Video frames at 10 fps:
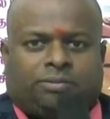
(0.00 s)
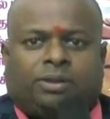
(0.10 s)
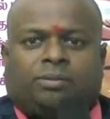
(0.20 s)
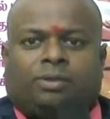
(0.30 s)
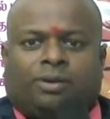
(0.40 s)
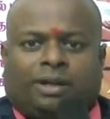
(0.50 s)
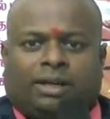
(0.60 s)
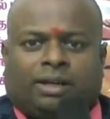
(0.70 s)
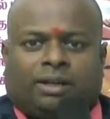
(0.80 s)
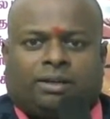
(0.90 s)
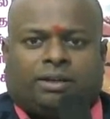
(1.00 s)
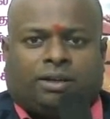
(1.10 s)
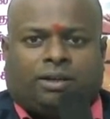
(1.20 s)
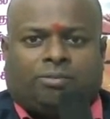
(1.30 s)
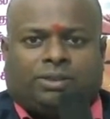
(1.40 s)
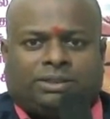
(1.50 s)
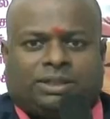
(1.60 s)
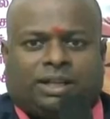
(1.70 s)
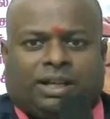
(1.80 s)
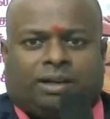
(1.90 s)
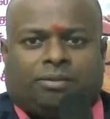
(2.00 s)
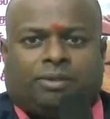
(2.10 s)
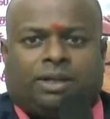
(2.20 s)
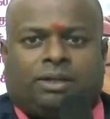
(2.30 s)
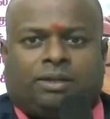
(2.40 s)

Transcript: நம்மளுடைய காற்று மாசு அடையாமல்